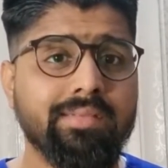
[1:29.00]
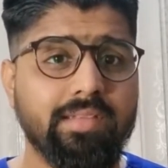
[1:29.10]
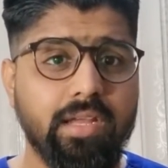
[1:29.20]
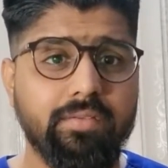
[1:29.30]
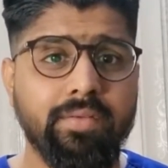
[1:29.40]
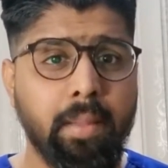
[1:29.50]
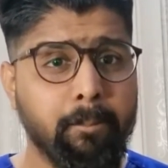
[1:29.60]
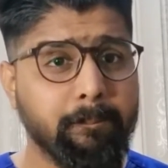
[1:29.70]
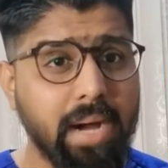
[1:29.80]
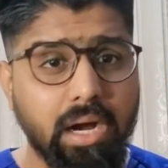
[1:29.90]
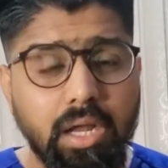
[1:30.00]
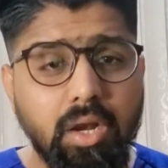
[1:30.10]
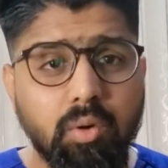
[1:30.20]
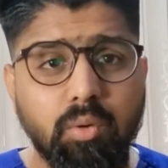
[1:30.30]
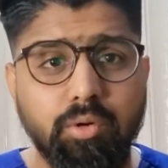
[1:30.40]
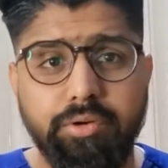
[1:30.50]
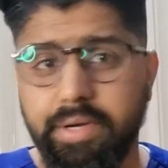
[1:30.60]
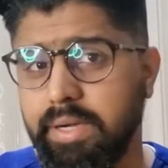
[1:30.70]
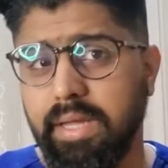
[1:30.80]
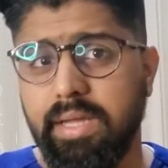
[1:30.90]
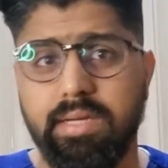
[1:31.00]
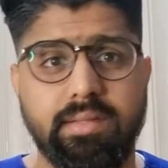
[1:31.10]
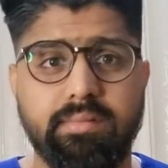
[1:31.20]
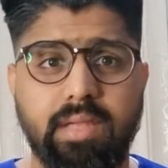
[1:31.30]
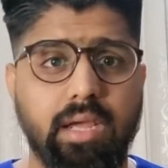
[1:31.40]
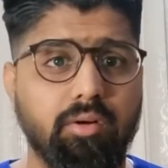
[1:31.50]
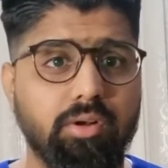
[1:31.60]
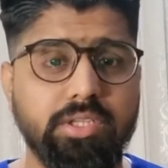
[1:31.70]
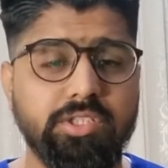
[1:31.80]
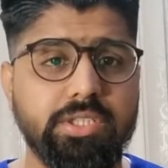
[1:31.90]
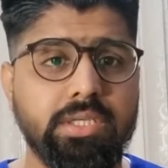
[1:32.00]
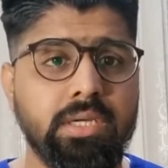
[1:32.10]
सिर्फ पागल लोगों को ट्रीट नहीं करता साइकोलॉजी